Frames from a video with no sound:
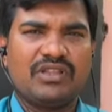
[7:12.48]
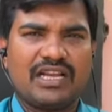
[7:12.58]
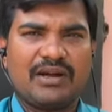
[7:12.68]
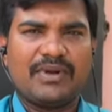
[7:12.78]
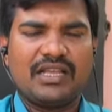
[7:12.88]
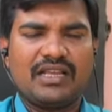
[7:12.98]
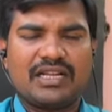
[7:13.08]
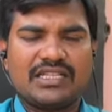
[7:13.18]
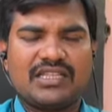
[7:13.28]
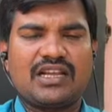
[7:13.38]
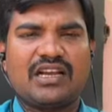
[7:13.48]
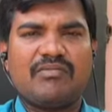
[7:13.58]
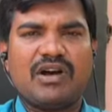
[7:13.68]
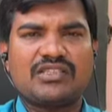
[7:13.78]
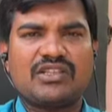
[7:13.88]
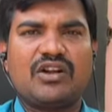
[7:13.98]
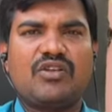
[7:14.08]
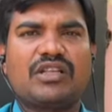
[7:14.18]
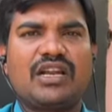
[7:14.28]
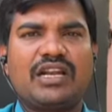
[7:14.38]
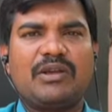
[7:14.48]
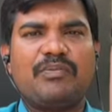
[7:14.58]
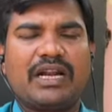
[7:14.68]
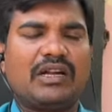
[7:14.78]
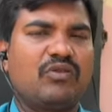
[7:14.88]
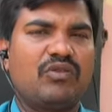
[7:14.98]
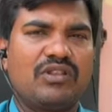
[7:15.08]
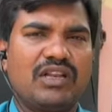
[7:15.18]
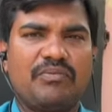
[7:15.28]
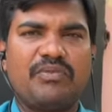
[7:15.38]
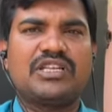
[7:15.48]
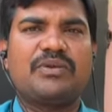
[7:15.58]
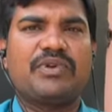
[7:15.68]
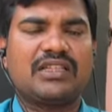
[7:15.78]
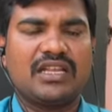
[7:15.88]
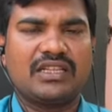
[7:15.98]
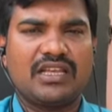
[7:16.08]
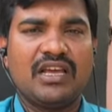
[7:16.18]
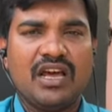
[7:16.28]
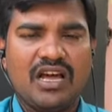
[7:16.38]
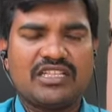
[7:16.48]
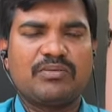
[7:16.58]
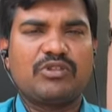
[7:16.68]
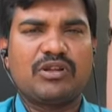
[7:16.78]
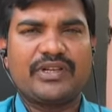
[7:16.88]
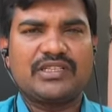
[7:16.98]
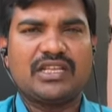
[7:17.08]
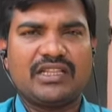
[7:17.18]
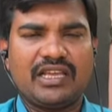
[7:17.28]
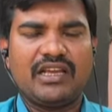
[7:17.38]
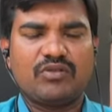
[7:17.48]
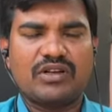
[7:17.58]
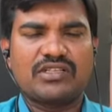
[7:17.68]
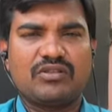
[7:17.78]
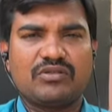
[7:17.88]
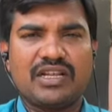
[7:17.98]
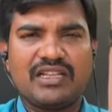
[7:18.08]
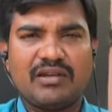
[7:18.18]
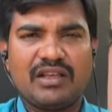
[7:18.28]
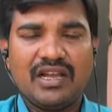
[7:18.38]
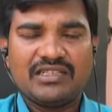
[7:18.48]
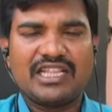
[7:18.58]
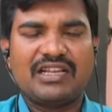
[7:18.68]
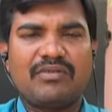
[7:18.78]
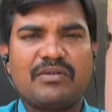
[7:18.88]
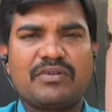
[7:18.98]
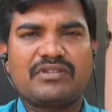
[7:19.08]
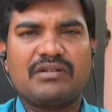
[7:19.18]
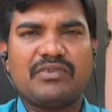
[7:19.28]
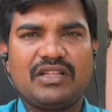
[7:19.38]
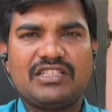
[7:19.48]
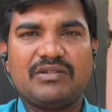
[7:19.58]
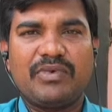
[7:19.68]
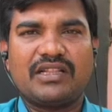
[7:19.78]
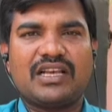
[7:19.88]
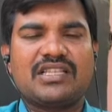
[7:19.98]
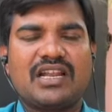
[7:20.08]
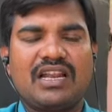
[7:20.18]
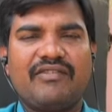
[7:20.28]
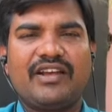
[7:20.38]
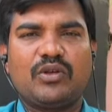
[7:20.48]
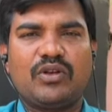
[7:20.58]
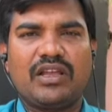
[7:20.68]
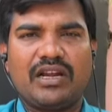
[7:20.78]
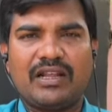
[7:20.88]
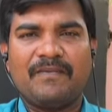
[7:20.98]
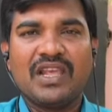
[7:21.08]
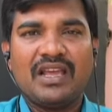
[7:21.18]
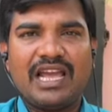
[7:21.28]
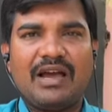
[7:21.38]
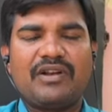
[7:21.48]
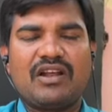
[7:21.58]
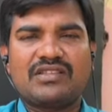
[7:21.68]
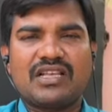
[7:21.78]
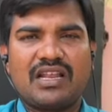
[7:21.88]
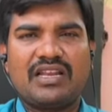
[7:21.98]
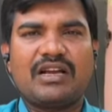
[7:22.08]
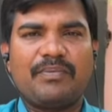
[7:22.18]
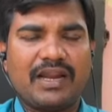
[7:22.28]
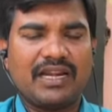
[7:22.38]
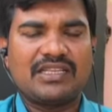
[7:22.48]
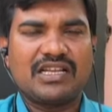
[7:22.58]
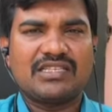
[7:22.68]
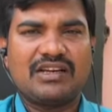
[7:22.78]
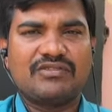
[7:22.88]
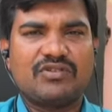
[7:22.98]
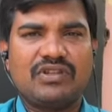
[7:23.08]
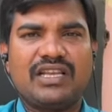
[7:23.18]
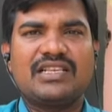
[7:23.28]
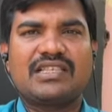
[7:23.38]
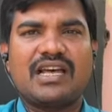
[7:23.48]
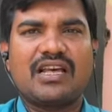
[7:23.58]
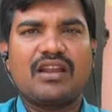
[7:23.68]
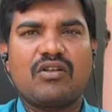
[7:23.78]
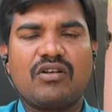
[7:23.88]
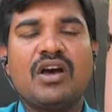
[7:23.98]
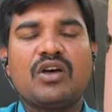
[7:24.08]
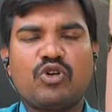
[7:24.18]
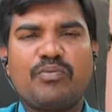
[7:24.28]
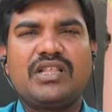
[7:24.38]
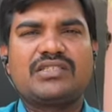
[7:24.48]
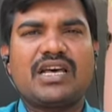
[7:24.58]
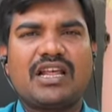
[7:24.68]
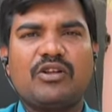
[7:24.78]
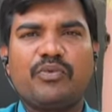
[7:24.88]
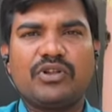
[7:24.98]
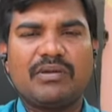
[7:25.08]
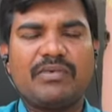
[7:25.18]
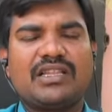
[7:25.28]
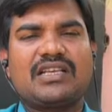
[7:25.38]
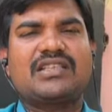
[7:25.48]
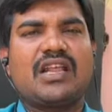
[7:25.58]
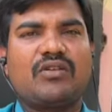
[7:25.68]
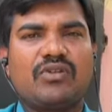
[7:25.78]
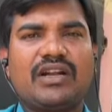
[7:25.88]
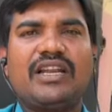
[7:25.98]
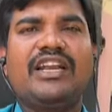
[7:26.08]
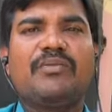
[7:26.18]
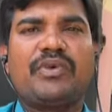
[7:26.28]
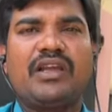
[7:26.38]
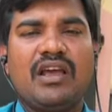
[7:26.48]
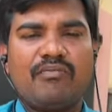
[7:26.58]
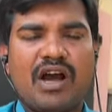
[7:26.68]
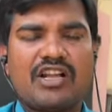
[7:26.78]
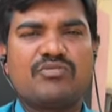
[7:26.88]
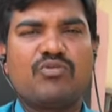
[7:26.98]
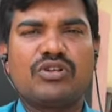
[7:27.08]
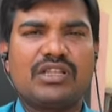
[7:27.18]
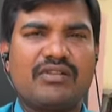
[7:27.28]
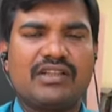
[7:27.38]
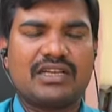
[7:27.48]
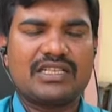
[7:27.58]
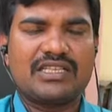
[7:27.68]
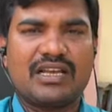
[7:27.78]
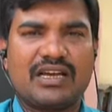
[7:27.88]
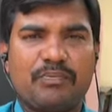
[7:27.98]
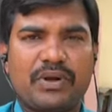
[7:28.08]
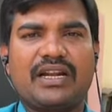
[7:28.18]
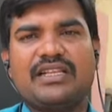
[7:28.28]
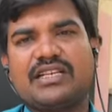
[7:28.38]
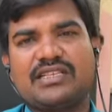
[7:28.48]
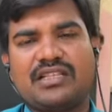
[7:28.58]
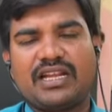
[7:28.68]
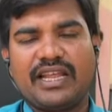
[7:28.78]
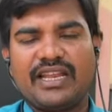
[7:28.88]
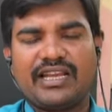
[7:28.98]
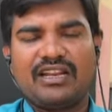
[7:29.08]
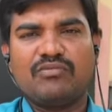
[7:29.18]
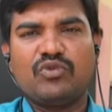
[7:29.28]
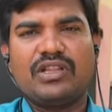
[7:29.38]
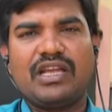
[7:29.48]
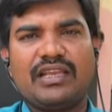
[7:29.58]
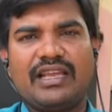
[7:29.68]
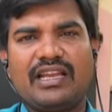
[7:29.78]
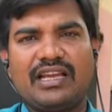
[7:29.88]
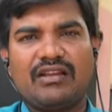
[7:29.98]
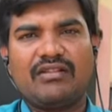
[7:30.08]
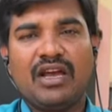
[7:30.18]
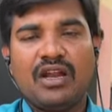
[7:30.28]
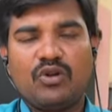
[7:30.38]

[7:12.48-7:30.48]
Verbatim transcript: ఉంది కాబట్టి ఖచ్చితంగా మార్చి రెండో తారీఖు ప్రకటన ఉంటుందంటే బీజేపీ నేతలు అయితే చెప్తున్న పరిస్థితి అయితే కొనసాగుతుంది అయితే చంద్రబాబుకు సంబంధించి మిగతా స్థానాలు ఏవైతే ఉన్నాయి అంటే యాభై నాలుగు స్థానాలు ఇంకా ప్రకటించాల్సిన అవసరం ఉంది ఈ స్థానాలలో తొమ్మిది స్థానాలు పోతే మిగతా స్థానాల్లో కూడా టీడీపీ మార్చి మూడు తర్వాత ఖచ్చితంగా ప్రకటించేస్తుందంటే ఎన్నికలకు ముందే ఎన్నికలు